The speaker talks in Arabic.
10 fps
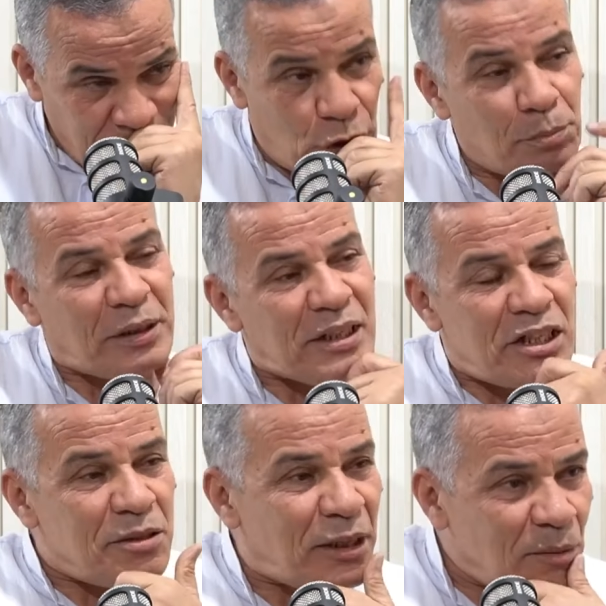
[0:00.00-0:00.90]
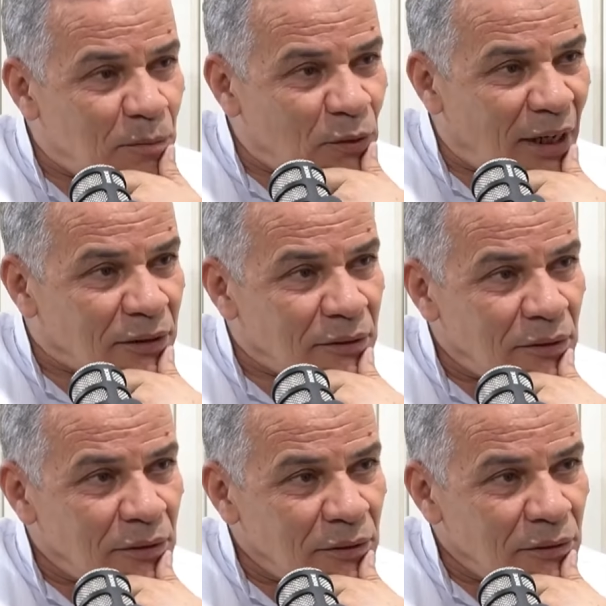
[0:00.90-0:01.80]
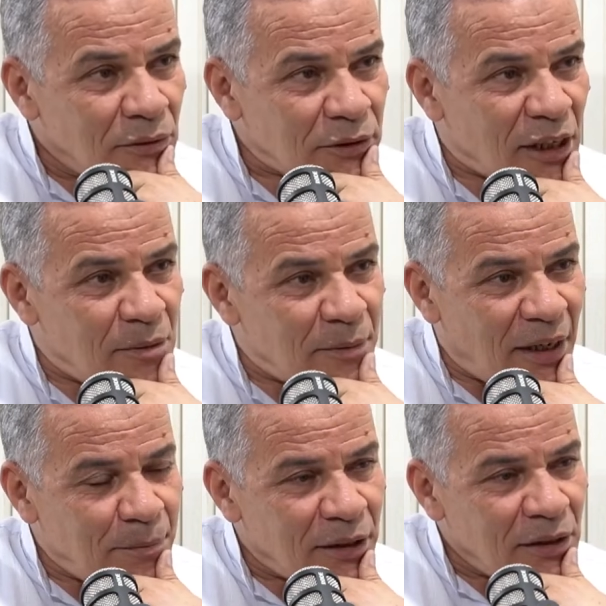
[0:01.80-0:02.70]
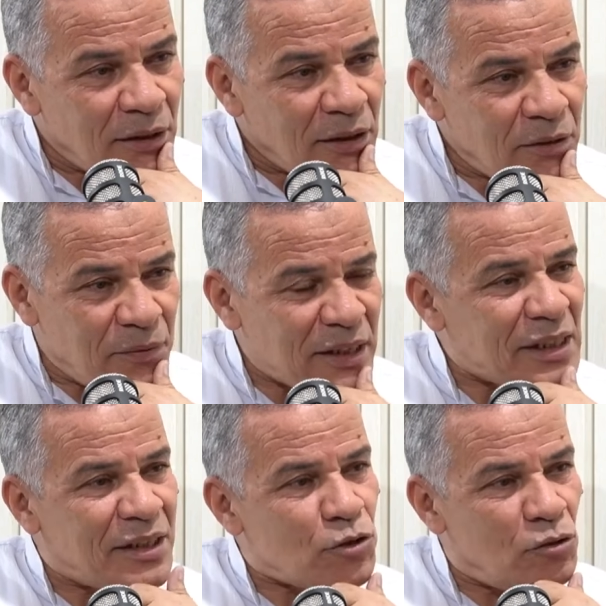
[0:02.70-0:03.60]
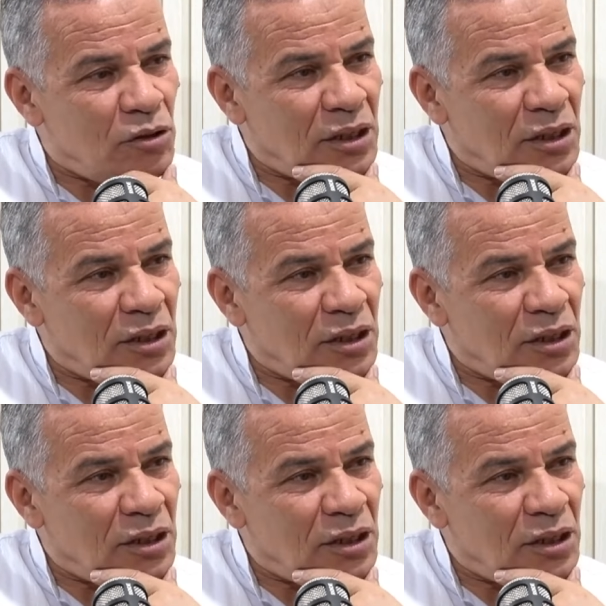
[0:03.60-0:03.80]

الكلوب كان نجيب لهم واحد ونلقى ملاعبي نفضل نهزوا